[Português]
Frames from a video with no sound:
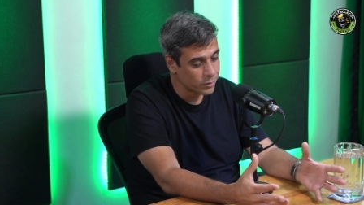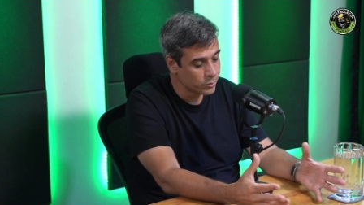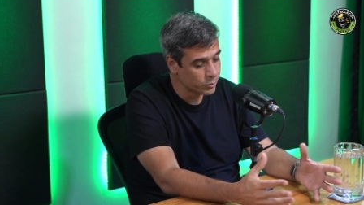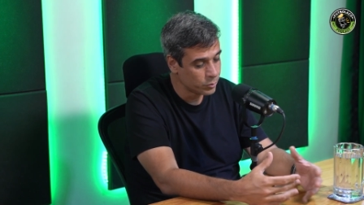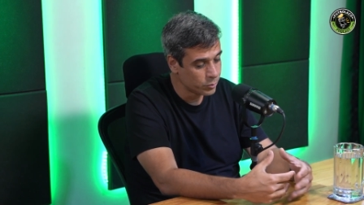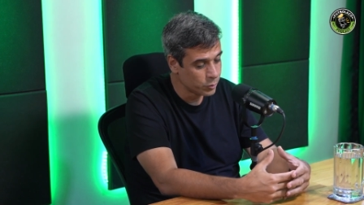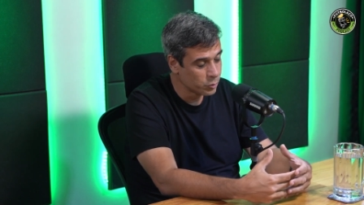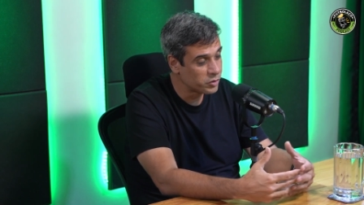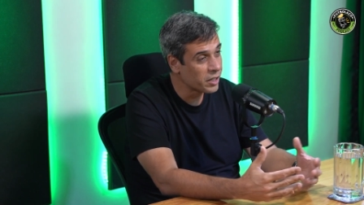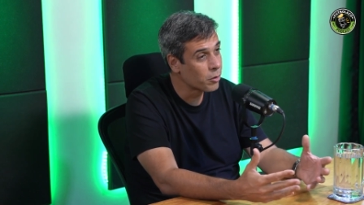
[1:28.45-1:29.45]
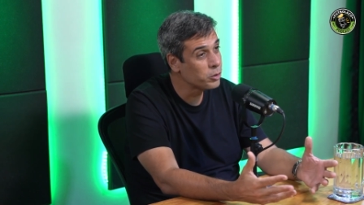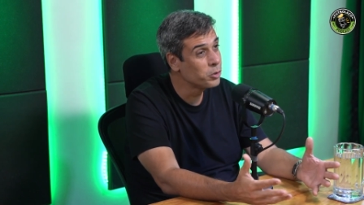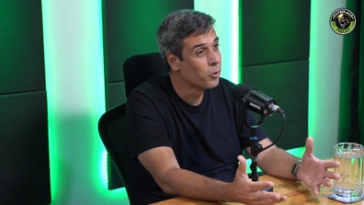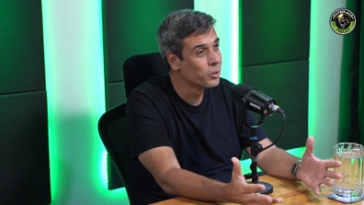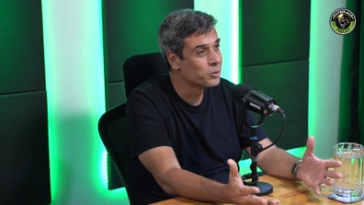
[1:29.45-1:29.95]
num, num, ser
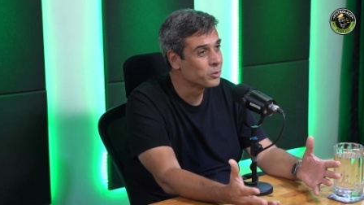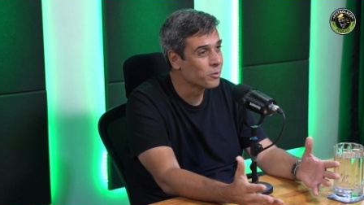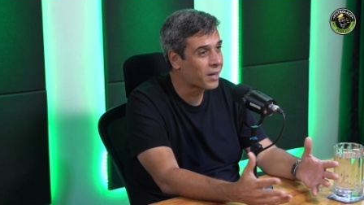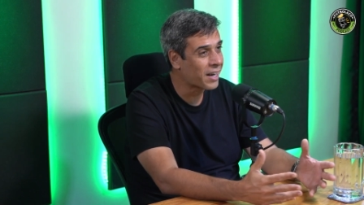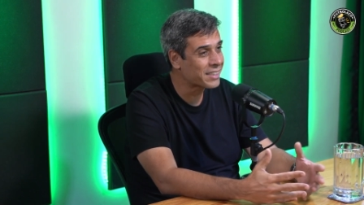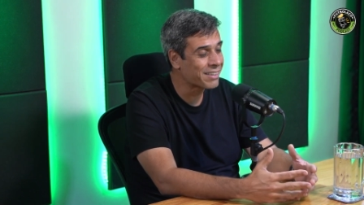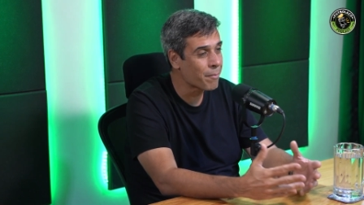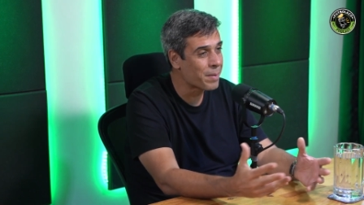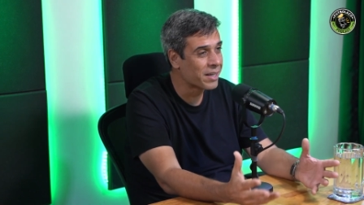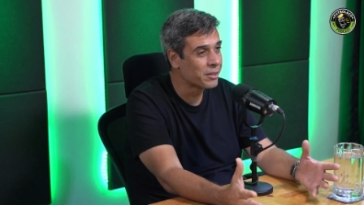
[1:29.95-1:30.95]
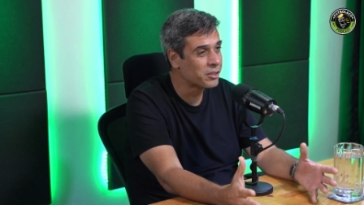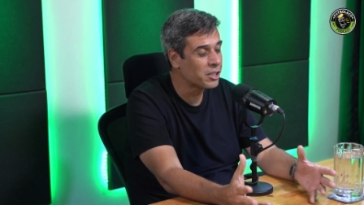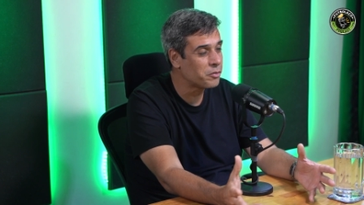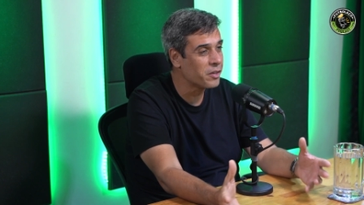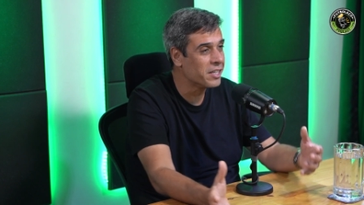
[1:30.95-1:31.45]
odioso, num cara que tava pegando
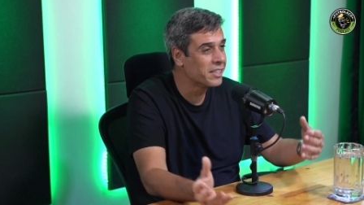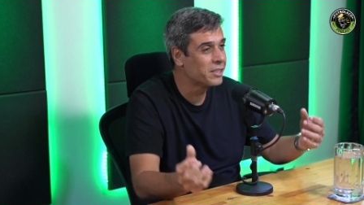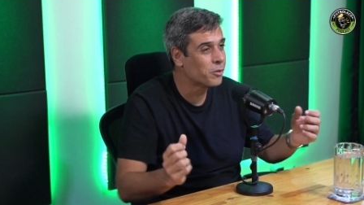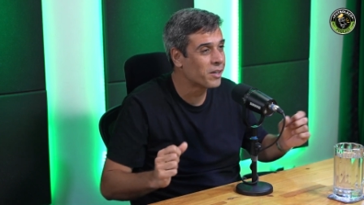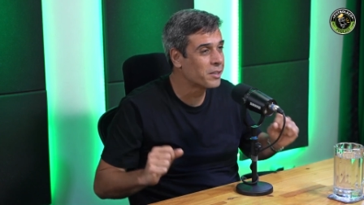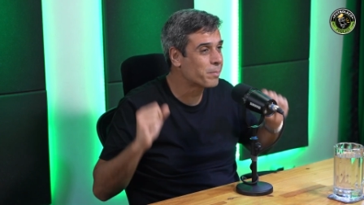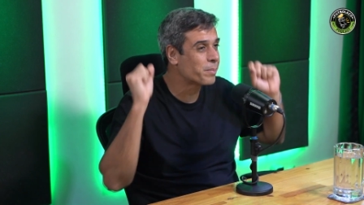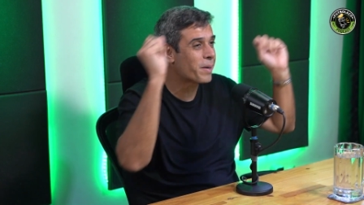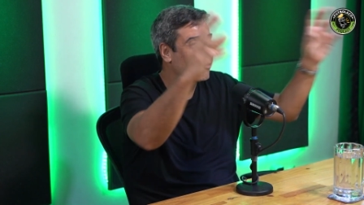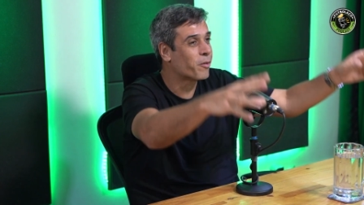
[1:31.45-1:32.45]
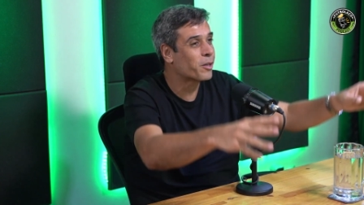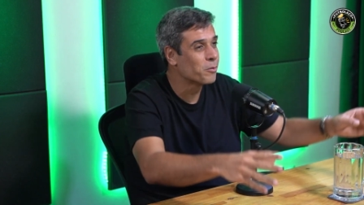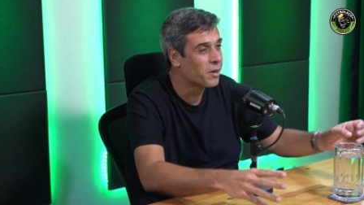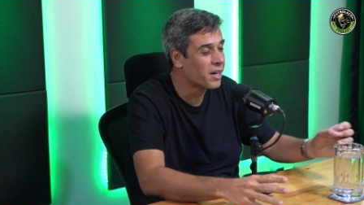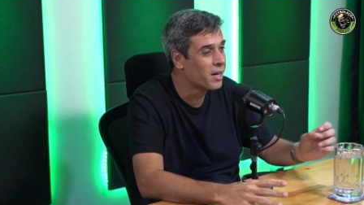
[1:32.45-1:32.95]
gente ferida e jogando para fora de
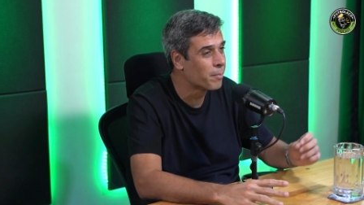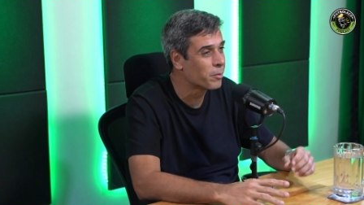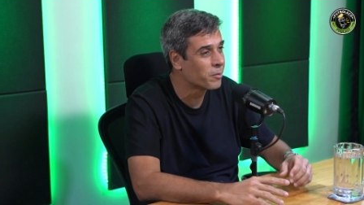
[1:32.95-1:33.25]
um campo,